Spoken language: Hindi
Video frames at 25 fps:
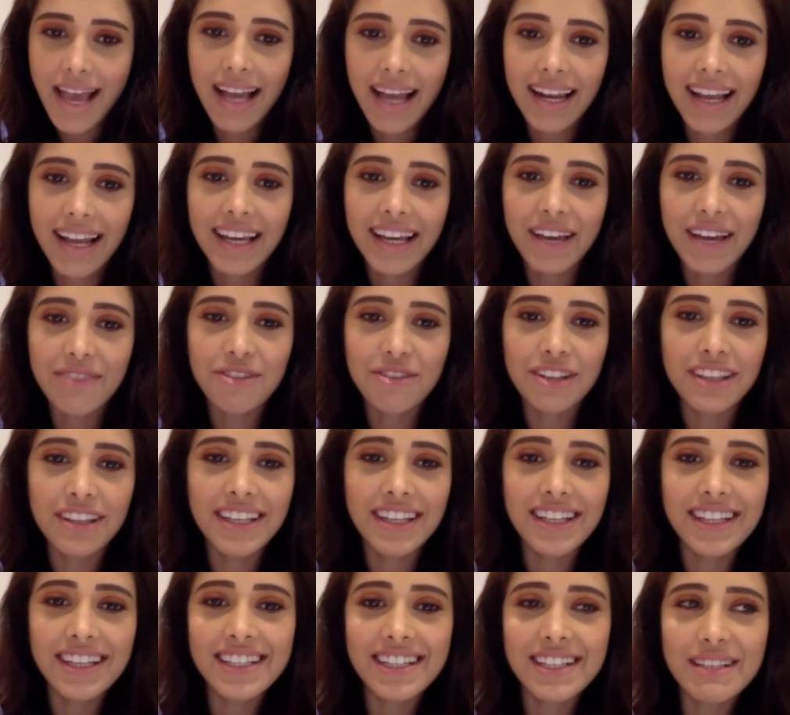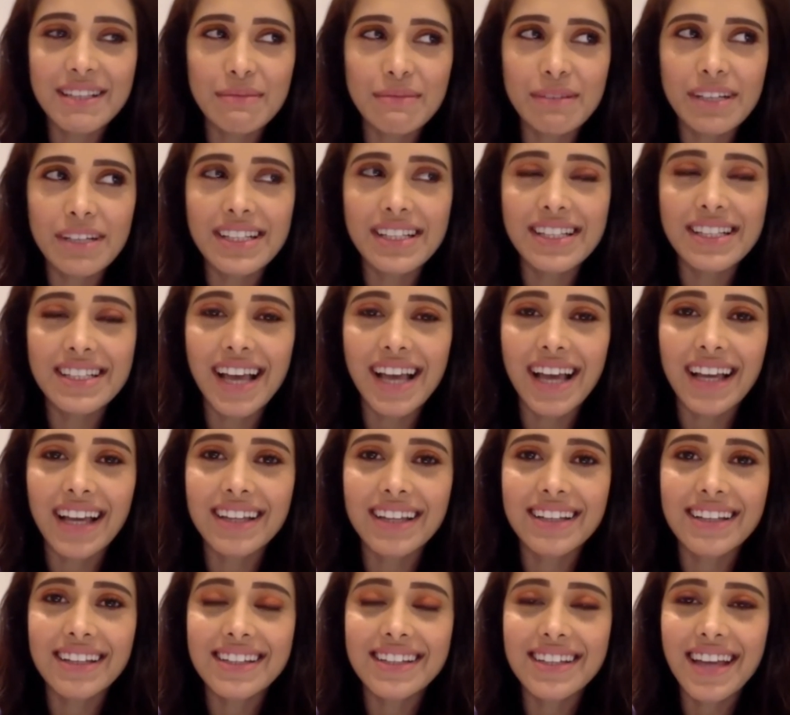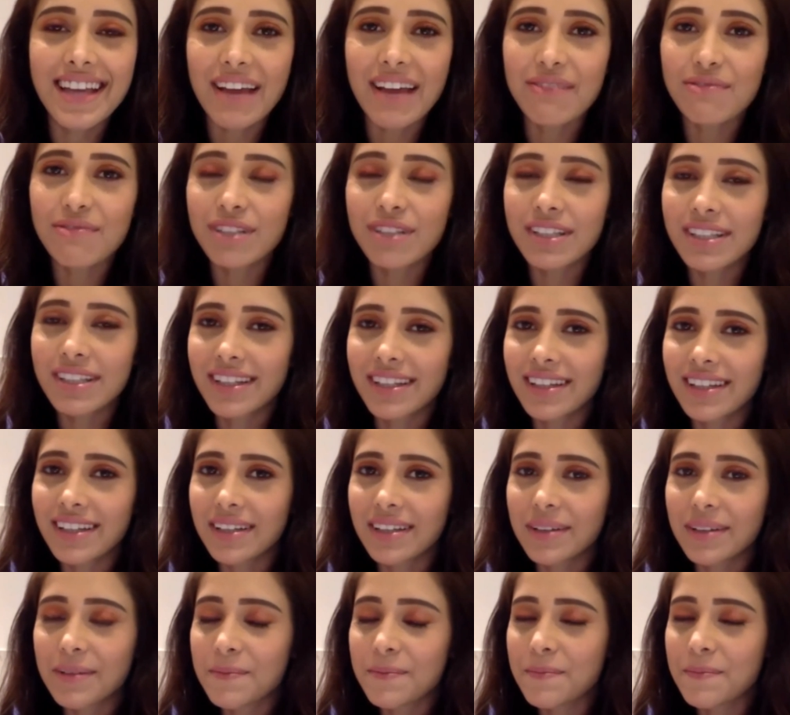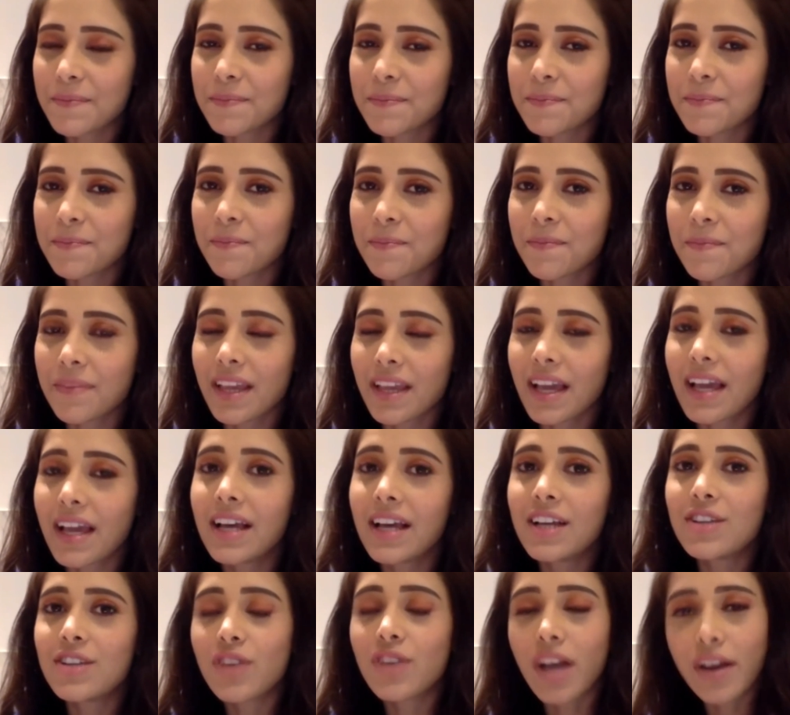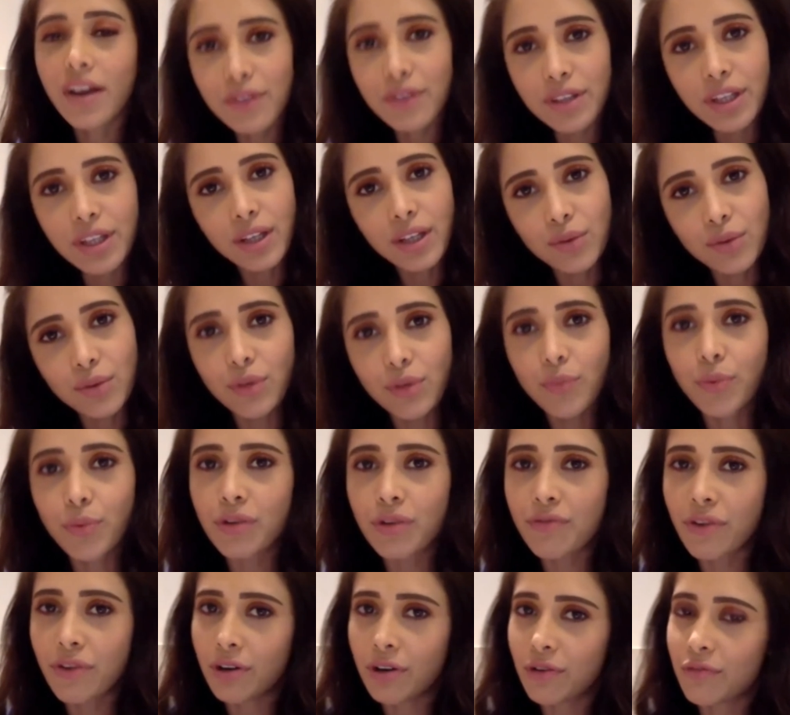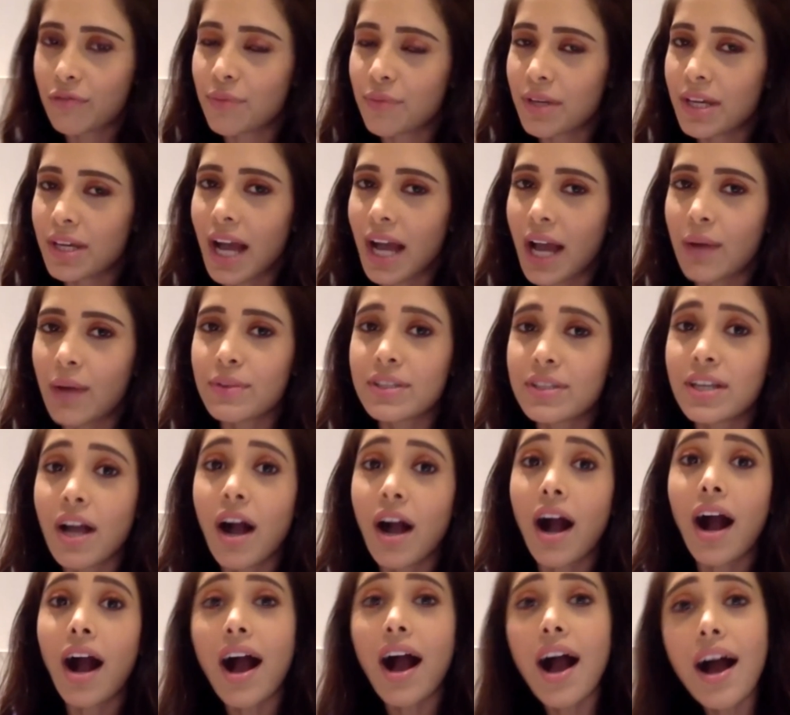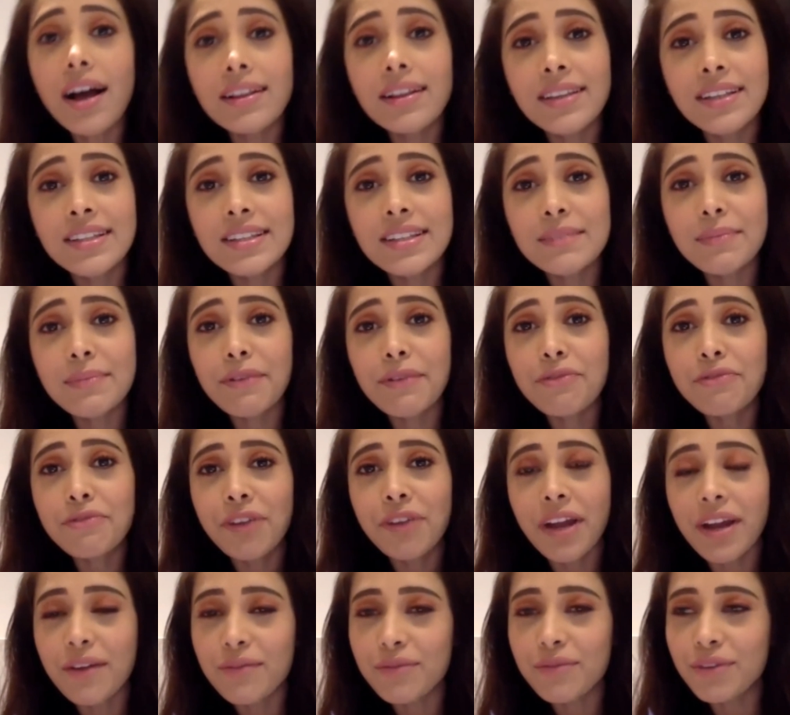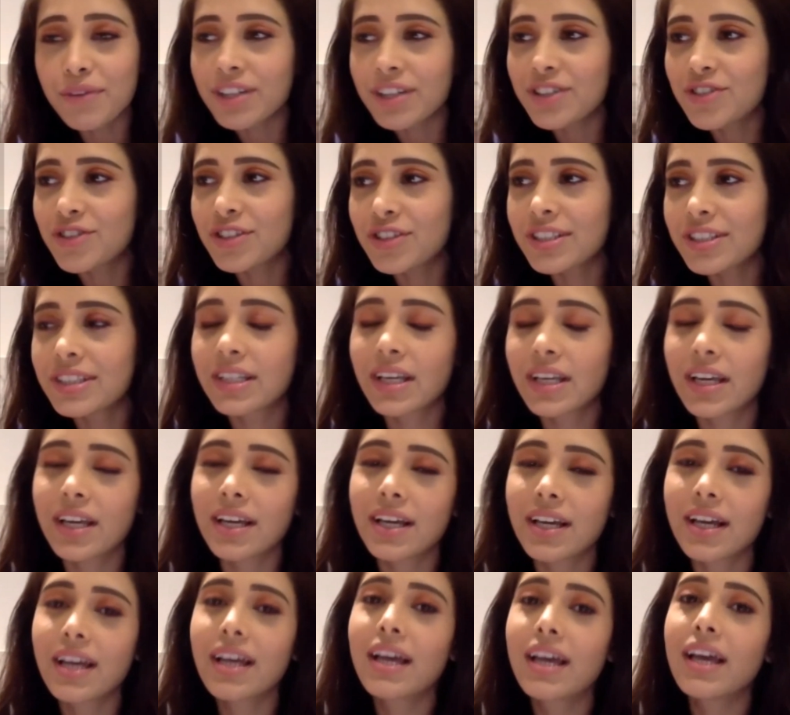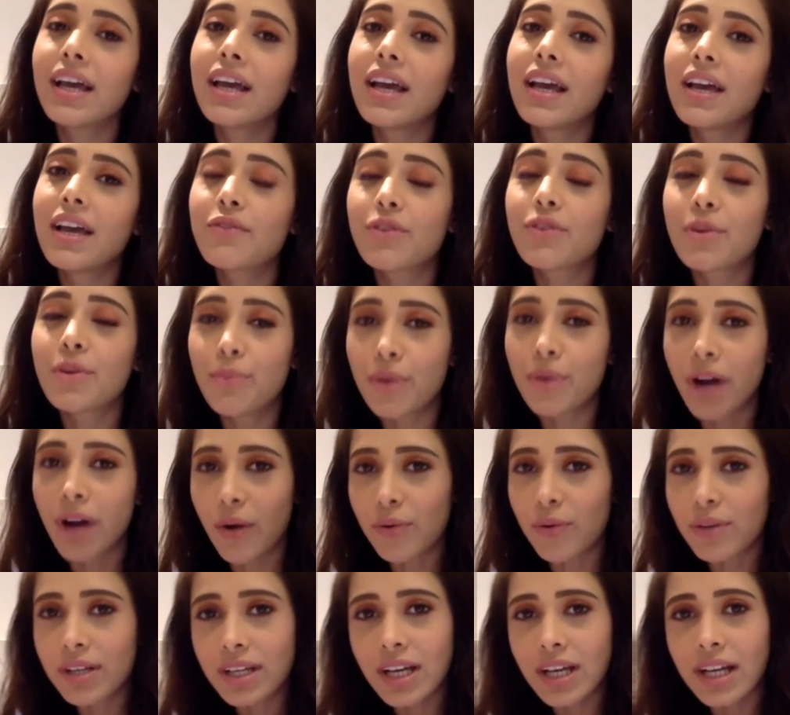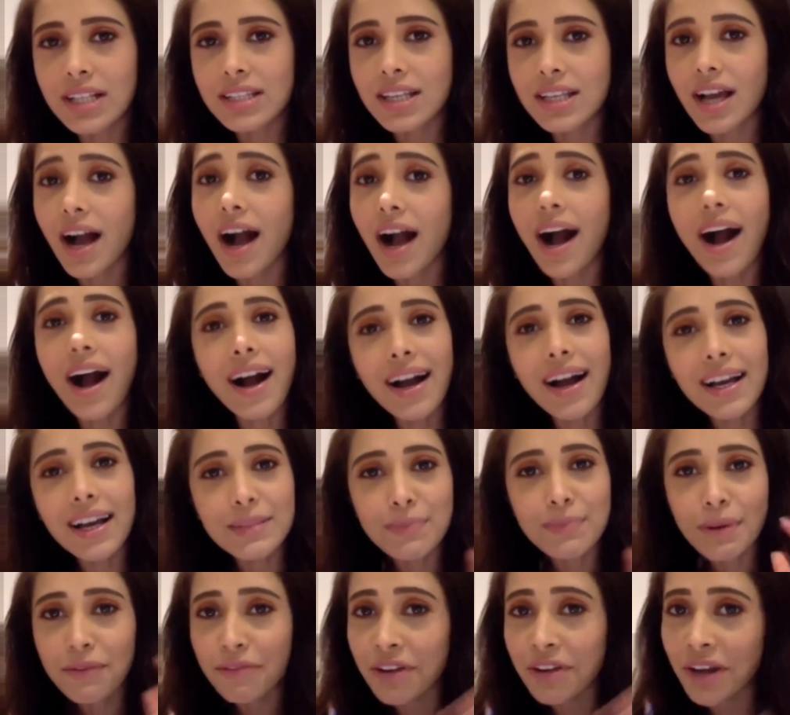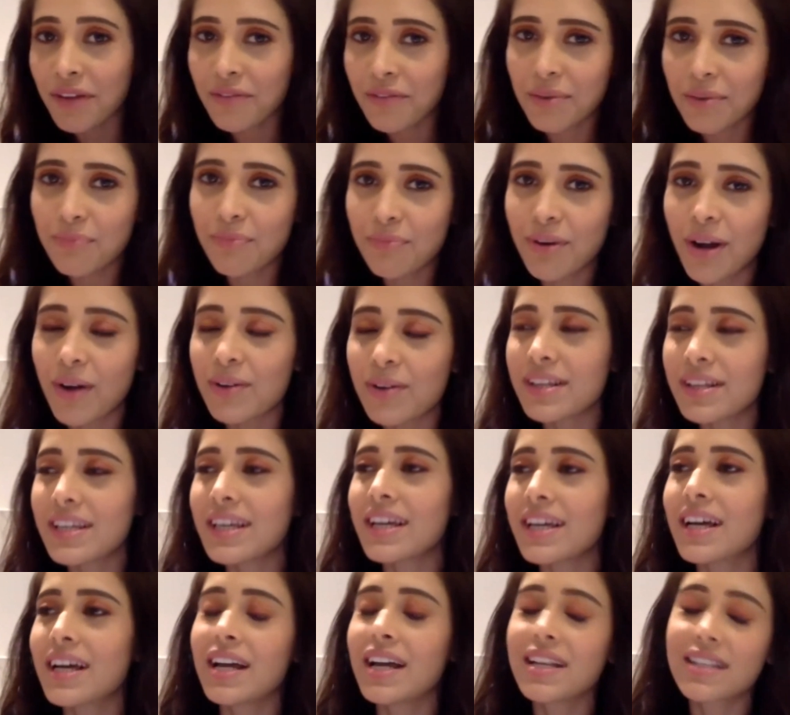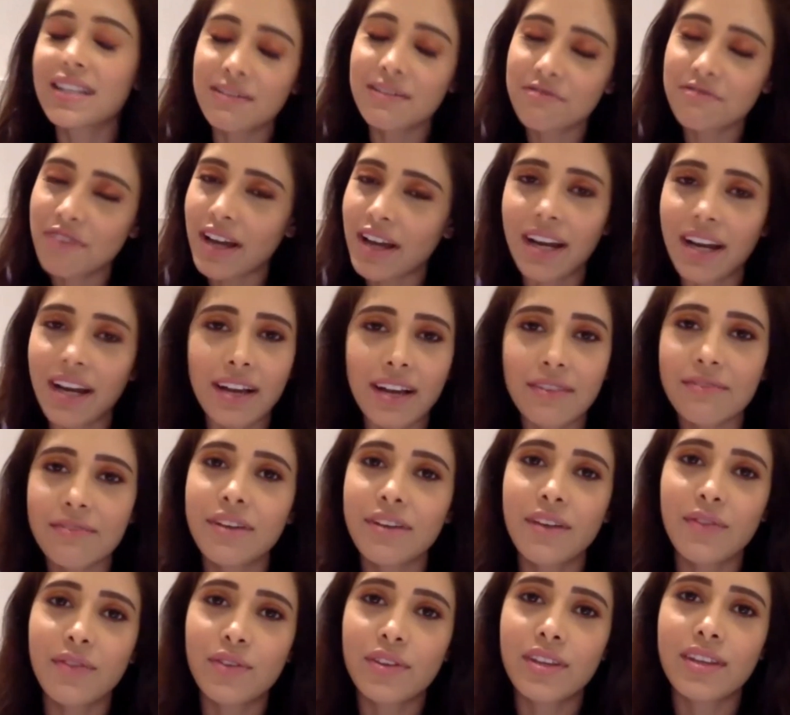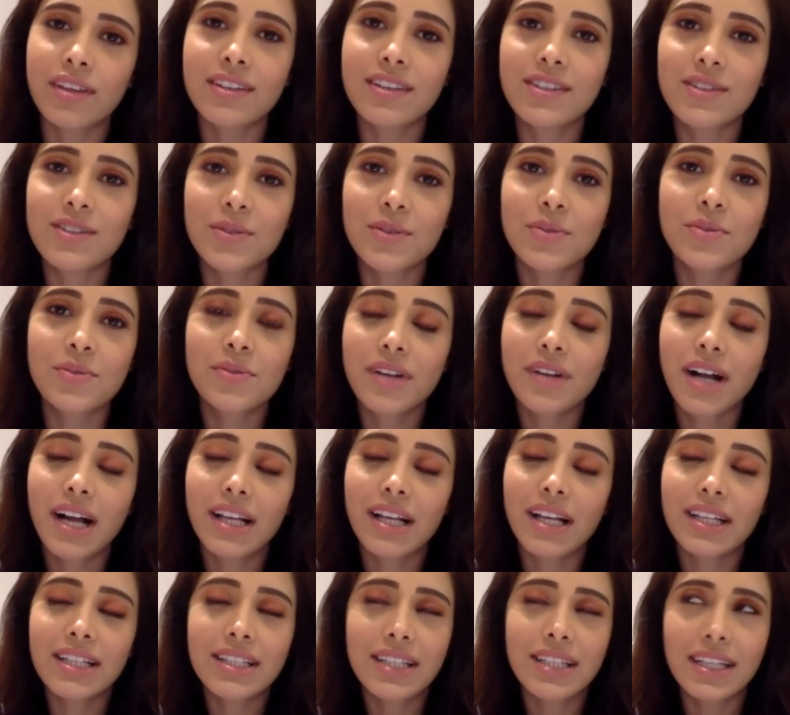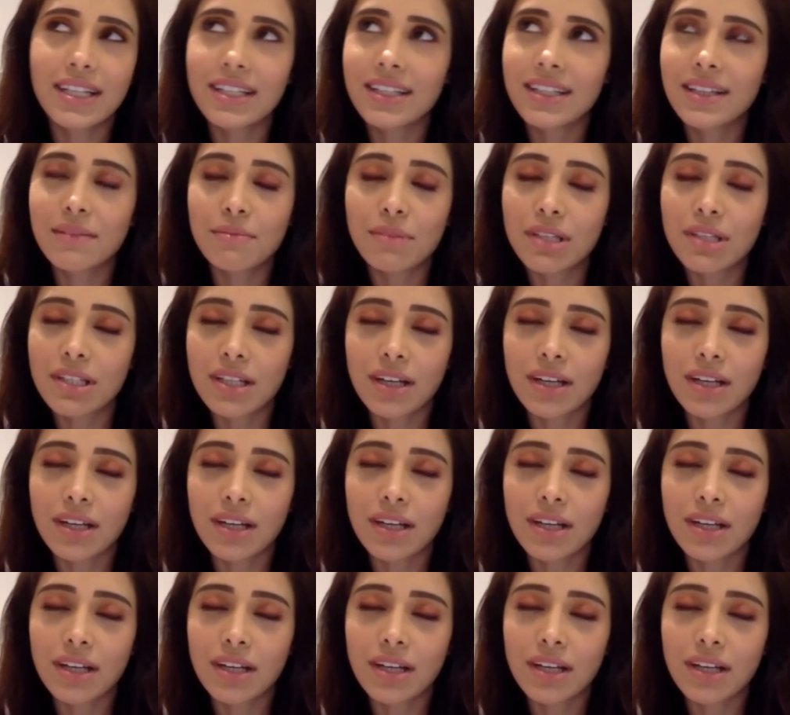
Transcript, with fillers: आई लाइक एवरीथिंग इन स्वीट्स आई कैन ईट एवरीथिंग So everything you put in front of me, I will say, दिस ah, इज is फेवरेट चीज केक If ब्राउनी आई brownie, I'll say, ah, it's my favorite brownie. In fact, I love everything. So I'll eat anything